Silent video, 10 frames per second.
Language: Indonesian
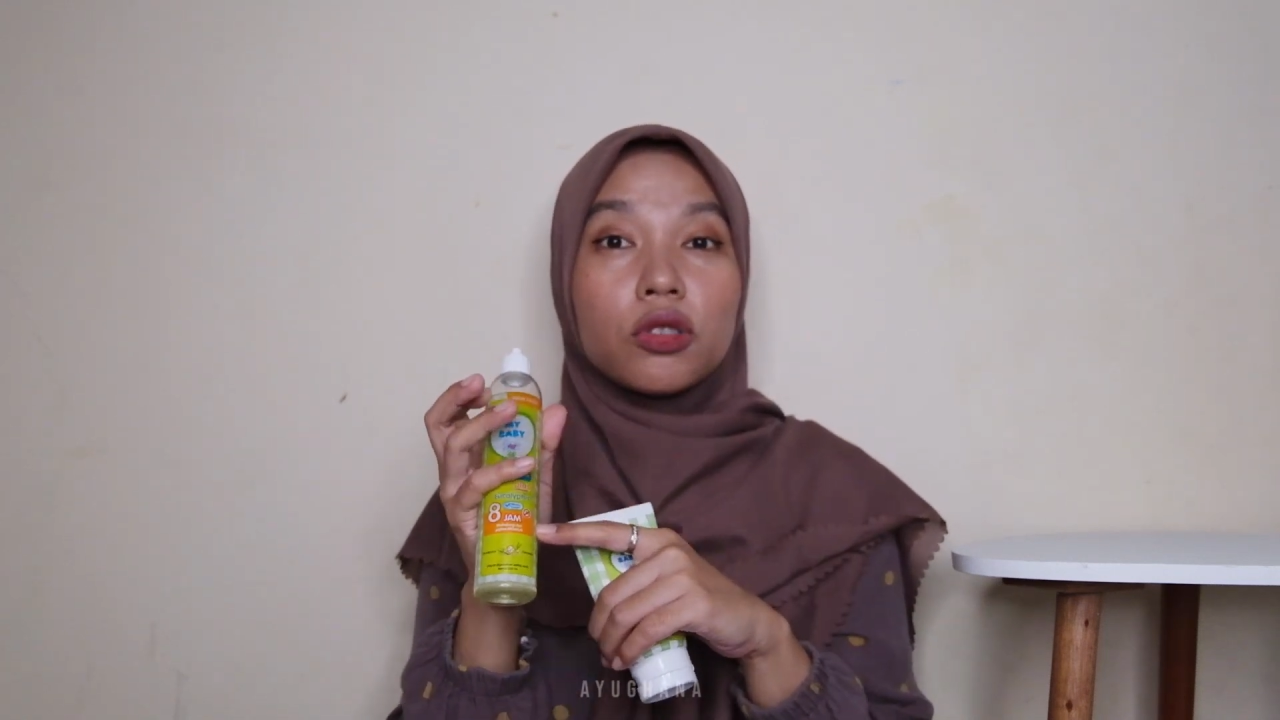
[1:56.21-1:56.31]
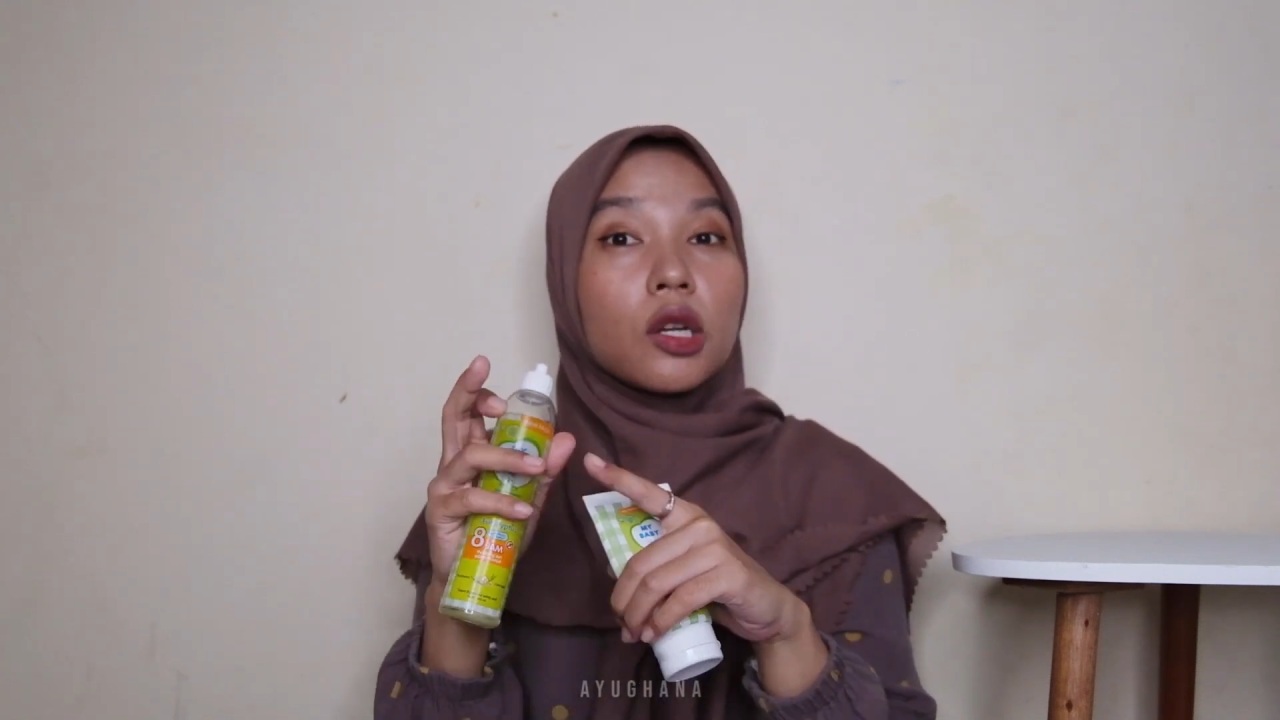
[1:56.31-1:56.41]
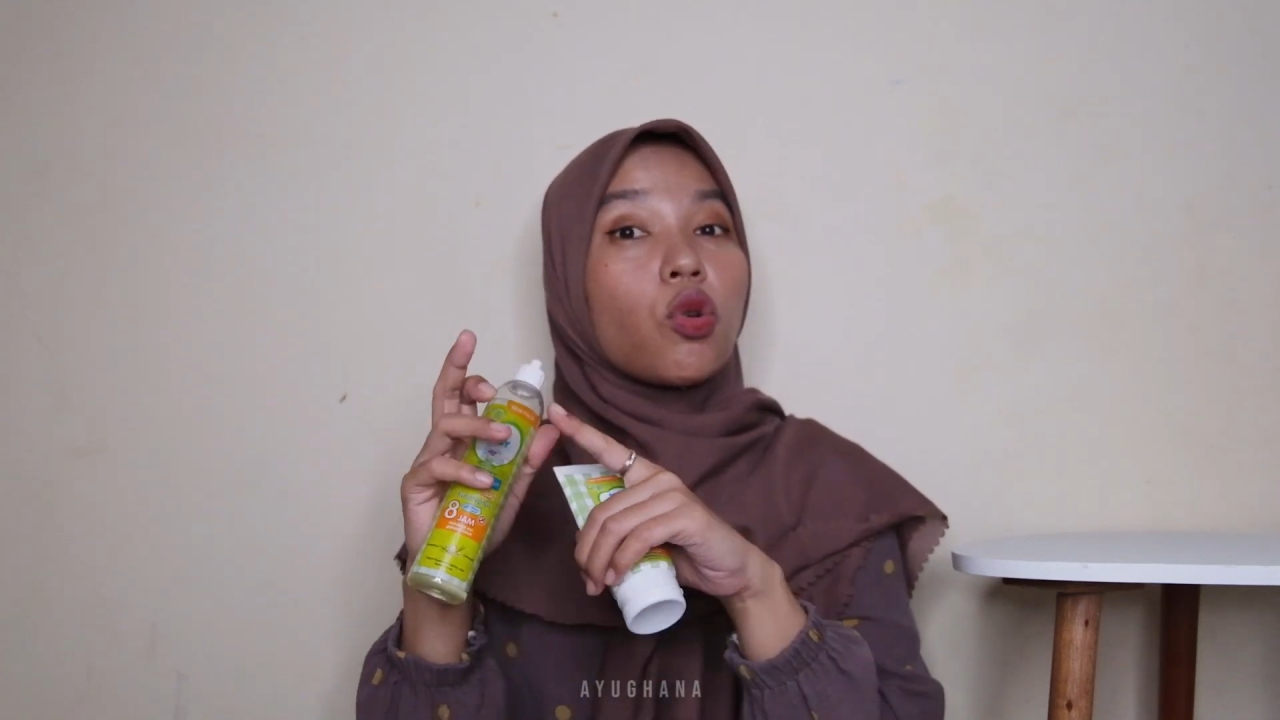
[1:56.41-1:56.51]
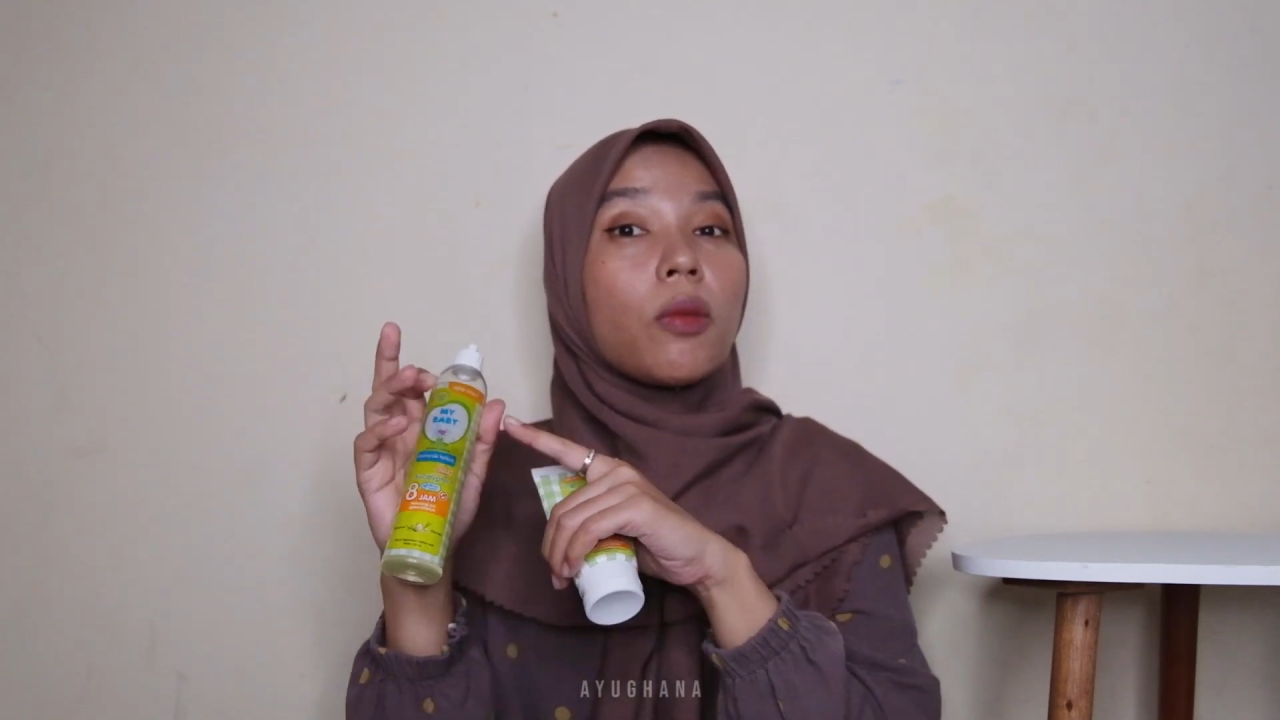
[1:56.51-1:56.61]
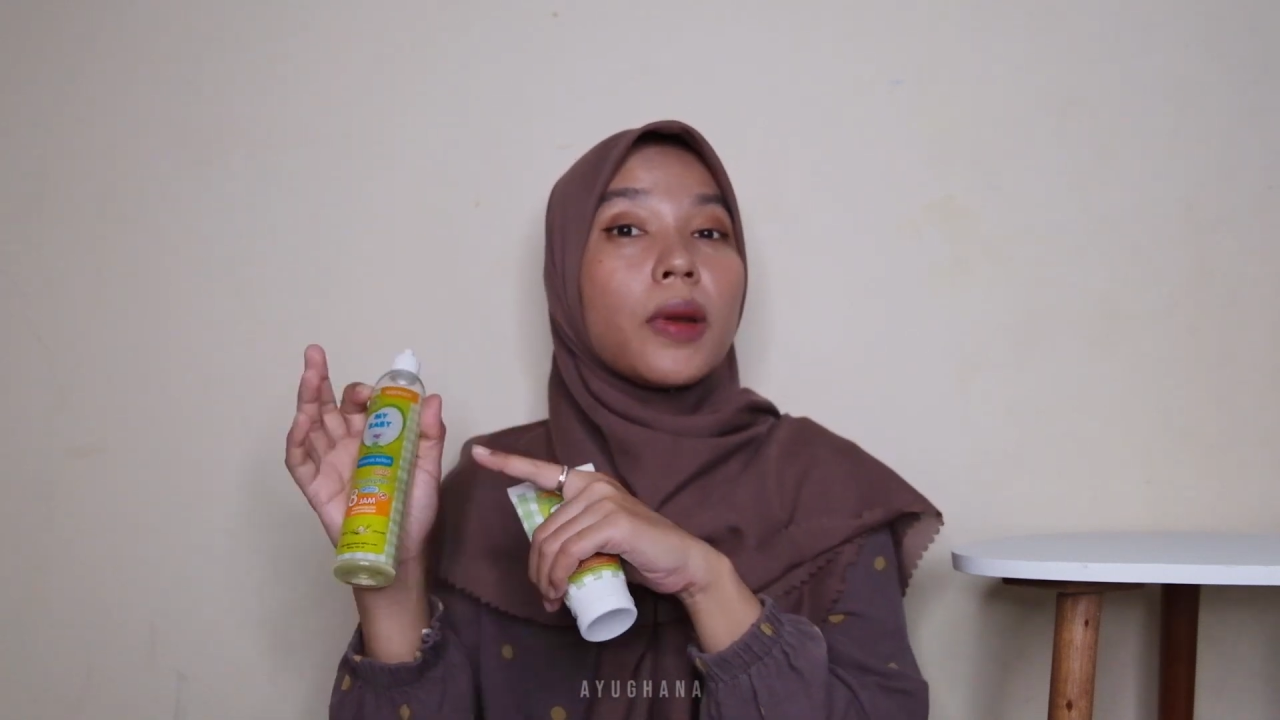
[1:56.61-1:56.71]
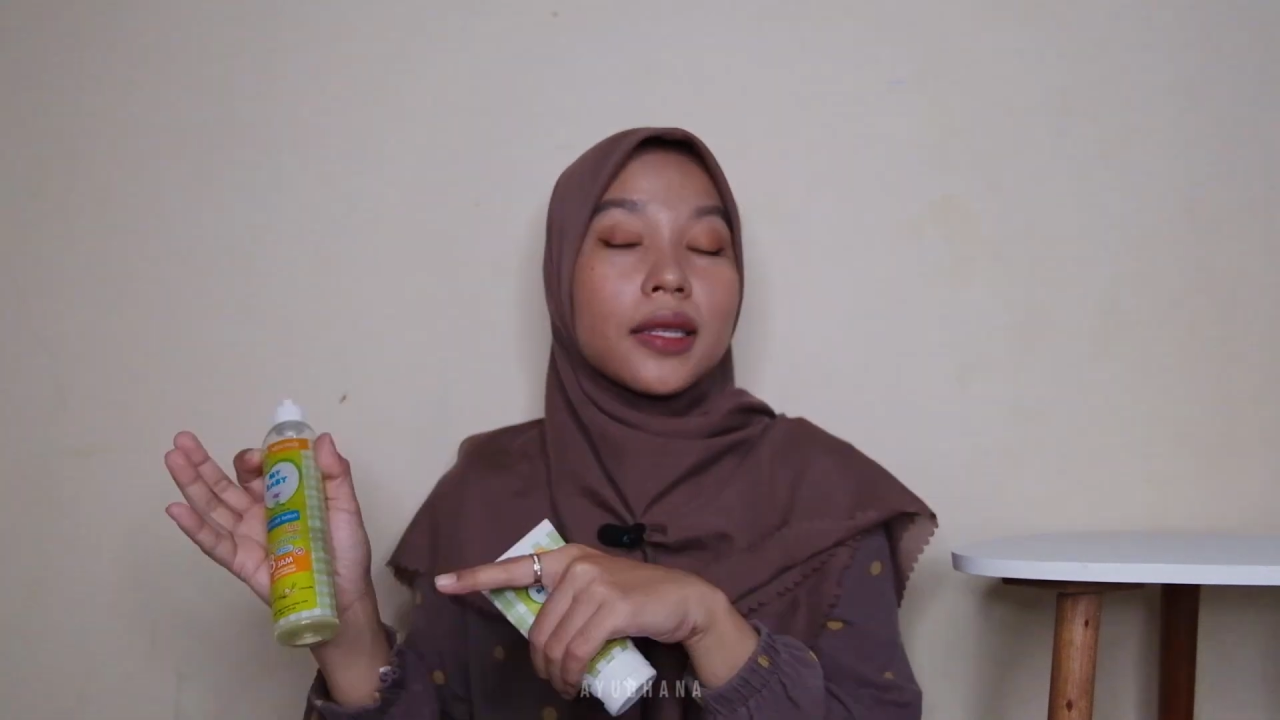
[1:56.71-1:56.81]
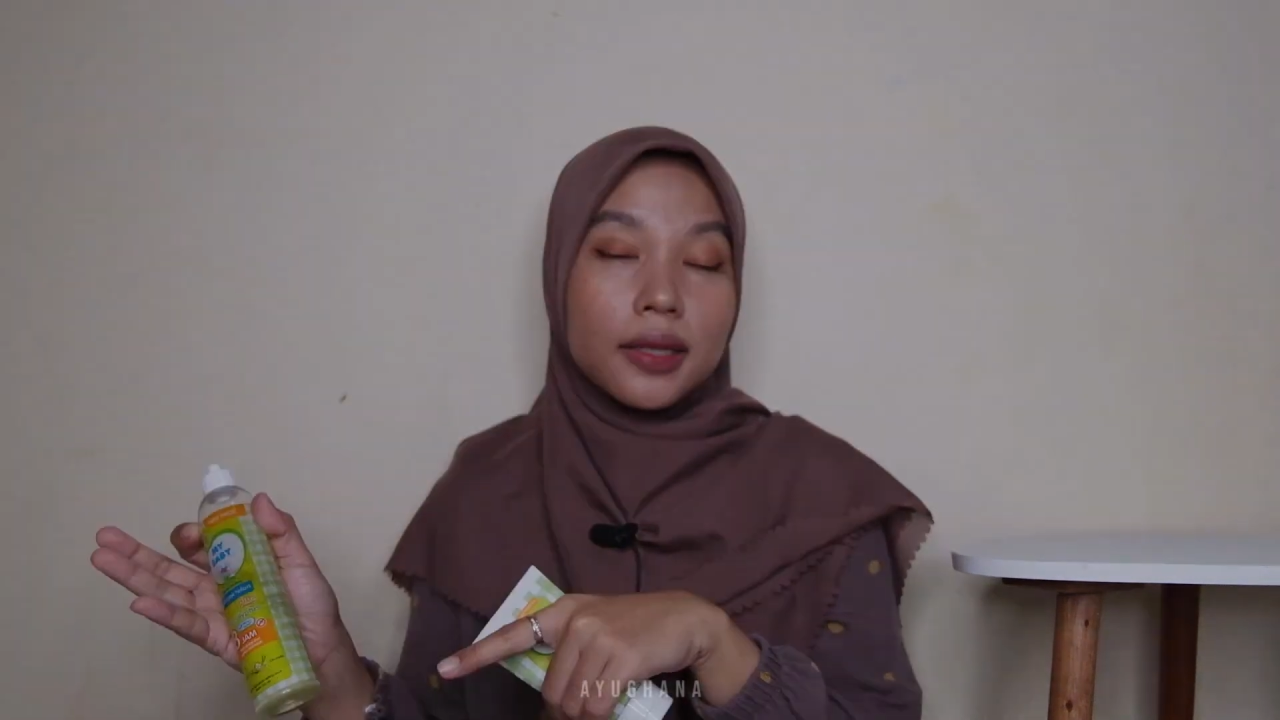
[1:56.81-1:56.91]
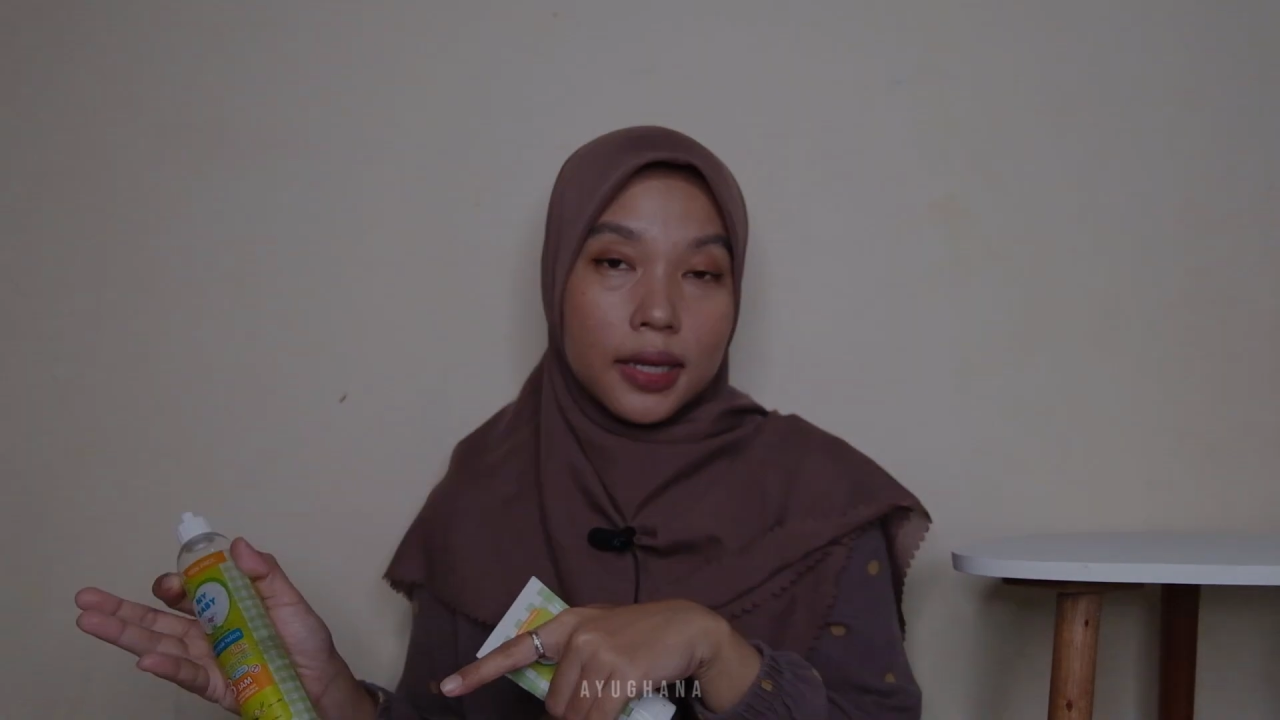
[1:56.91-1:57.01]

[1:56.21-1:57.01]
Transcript: yang 12